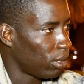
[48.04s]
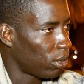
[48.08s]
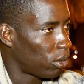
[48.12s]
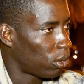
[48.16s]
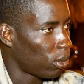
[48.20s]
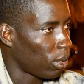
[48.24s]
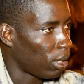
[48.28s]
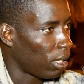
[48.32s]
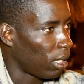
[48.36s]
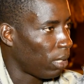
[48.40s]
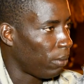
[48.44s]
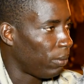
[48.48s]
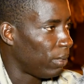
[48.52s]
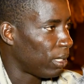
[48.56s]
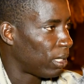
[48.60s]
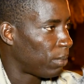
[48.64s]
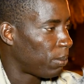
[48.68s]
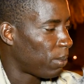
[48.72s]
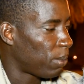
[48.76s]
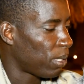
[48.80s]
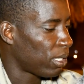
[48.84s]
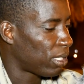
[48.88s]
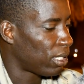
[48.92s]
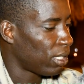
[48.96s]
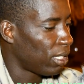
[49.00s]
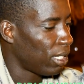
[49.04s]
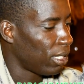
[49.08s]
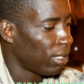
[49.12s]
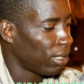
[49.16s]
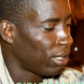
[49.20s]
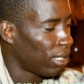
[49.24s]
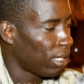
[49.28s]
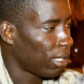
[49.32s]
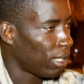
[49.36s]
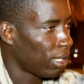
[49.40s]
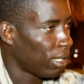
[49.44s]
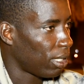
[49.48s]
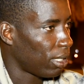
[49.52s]
soy el
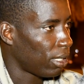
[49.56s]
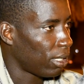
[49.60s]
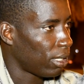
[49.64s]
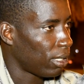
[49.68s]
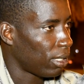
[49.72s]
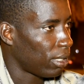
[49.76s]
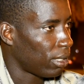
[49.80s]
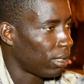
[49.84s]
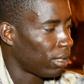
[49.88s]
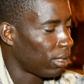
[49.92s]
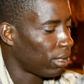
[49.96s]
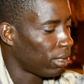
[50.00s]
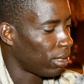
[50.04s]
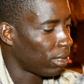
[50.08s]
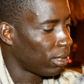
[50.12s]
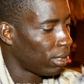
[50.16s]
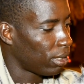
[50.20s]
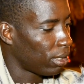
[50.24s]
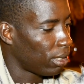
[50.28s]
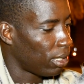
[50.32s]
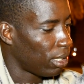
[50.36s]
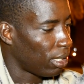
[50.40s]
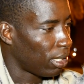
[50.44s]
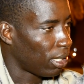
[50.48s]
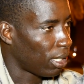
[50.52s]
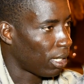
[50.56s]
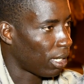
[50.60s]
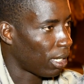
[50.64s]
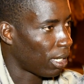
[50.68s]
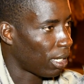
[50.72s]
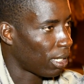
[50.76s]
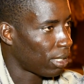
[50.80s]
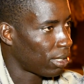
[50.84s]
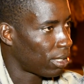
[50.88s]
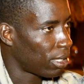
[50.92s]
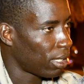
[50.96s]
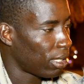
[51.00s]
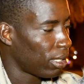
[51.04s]
vicepresidente de
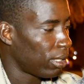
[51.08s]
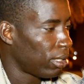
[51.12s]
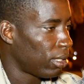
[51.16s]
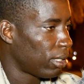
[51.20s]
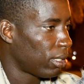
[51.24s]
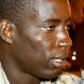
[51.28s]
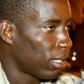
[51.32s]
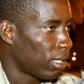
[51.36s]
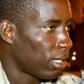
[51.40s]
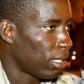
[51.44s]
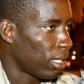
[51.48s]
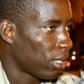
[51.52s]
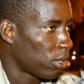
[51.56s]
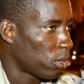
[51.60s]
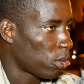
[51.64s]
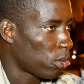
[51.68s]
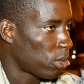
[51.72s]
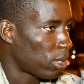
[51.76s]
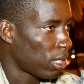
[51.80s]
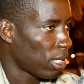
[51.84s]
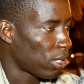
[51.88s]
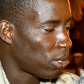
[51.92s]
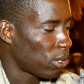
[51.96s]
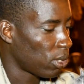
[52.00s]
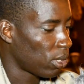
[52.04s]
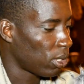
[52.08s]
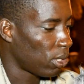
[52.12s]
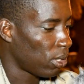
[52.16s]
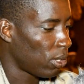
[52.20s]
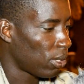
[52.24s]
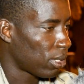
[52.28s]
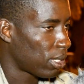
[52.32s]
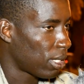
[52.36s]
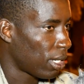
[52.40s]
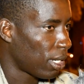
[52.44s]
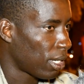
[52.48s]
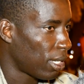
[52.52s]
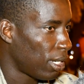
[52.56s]
ARSA, la Asociación de
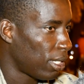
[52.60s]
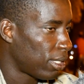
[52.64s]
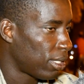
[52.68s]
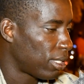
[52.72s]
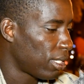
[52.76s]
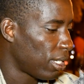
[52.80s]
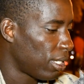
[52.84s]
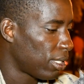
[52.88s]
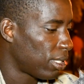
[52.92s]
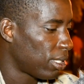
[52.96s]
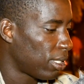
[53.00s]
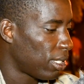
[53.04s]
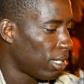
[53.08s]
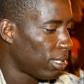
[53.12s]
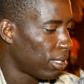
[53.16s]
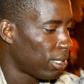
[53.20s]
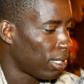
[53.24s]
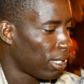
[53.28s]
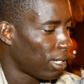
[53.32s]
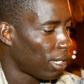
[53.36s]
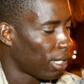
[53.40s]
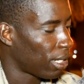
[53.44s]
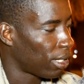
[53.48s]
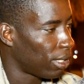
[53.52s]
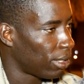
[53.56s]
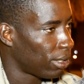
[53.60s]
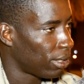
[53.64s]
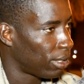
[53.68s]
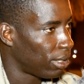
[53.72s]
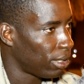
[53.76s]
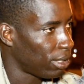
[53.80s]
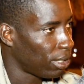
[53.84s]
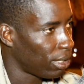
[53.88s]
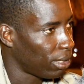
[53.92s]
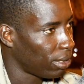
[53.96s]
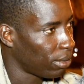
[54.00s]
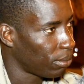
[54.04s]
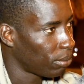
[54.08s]
los Senegaleses Residentes en
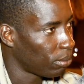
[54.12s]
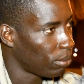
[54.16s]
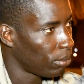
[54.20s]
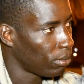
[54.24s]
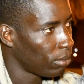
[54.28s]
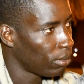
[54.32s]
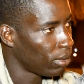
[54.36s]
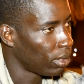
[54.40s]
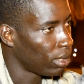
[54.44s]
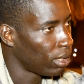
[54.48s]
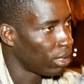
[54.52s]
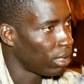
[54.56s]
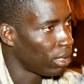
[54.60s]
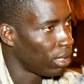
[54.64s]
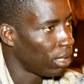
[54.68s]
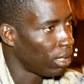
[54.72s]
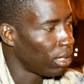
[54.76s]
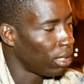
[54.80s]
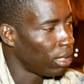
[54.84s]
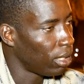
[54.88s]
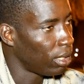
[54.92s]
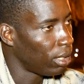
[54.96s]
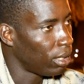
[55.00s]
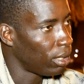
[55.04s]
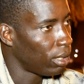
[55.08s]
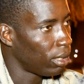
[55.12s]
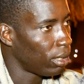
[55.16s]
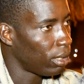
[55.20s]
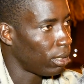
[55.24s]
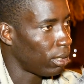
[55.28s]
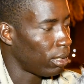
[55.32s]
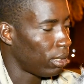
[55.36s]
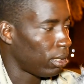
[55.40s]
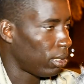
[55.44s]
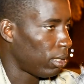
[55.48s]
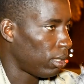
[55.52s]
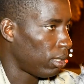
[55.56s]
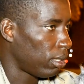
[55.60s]
Argentina.
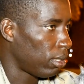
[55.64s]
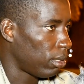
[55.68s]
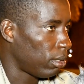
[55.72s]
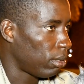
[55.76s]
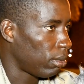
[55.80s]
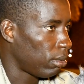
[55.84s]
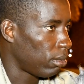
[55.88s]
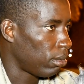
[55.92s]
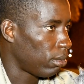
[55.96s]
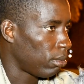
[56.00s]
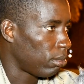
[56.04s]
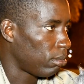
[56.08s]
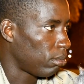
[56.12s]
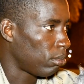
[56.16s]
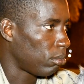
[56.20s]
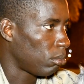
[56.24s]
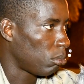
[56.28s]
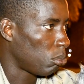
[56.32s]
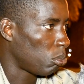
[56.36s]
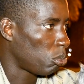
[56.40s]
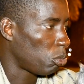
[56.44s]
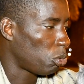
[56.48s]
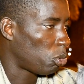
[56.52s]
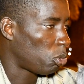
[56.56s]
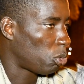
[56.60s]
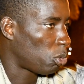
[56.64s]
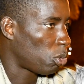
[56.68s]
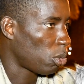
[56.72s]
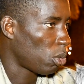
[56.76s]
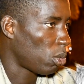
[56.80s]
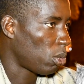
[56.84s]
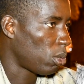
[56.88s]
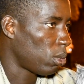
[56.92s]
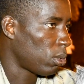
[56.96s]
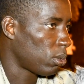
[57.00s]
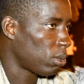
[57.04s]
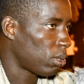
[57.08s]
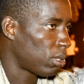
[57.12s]
Y
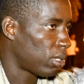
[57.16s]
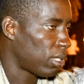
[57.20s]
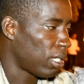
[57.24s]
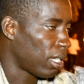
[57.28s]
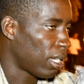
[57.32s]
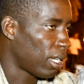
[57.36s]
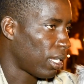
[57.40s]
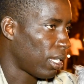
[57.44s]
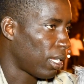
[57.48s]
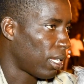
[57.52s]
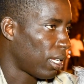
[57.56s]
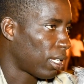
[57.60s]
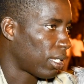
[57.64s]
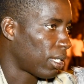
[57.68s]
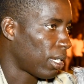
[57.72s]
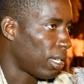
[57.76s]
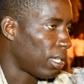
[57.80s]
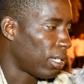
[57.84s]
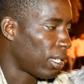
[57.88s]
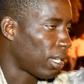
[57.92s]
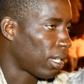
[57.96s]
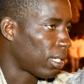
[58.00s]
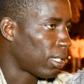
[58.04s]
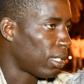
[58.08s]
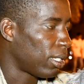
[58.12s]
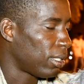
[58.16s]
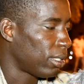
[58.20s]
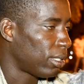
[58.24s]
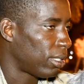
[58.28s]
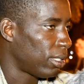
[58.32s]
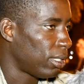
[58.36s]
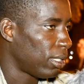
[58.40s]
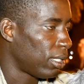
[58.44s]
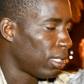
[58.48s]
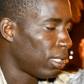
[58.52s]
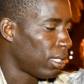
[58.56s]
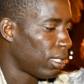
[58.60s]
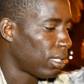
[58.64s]
yo llegué acá en
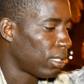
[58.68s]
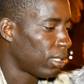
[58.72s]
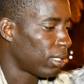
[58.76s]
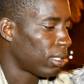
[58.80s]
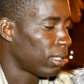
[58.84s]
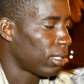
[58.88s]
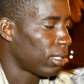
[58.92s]
Argentina